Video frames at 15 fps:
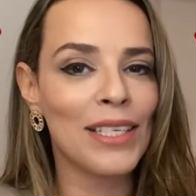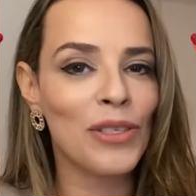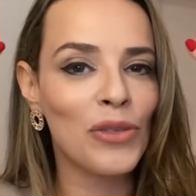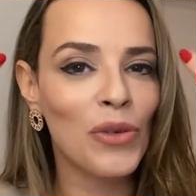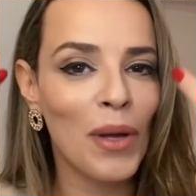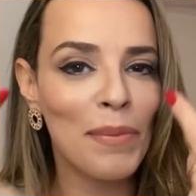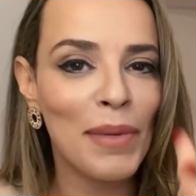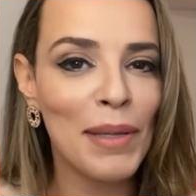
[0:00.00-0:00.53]

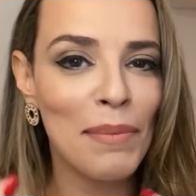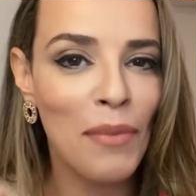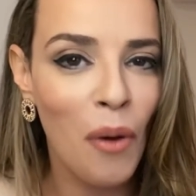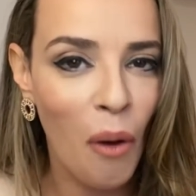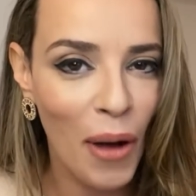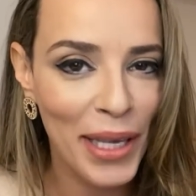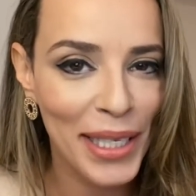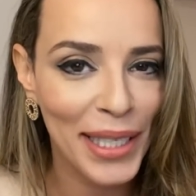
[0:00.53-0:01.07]
sua
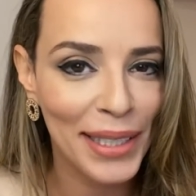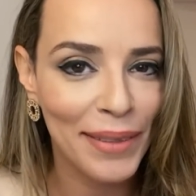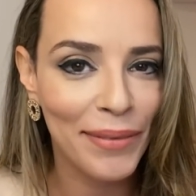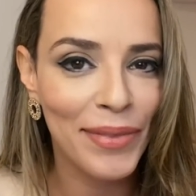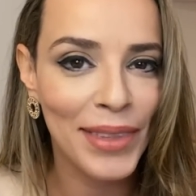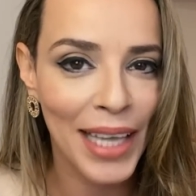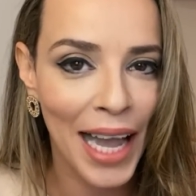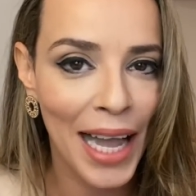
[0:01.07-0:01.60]
memória,
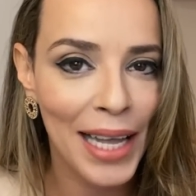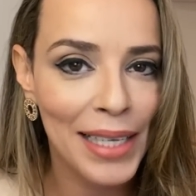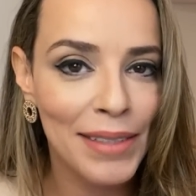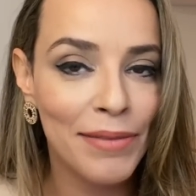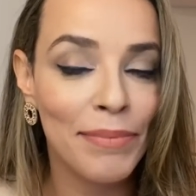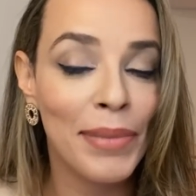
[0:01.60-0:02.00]
tá?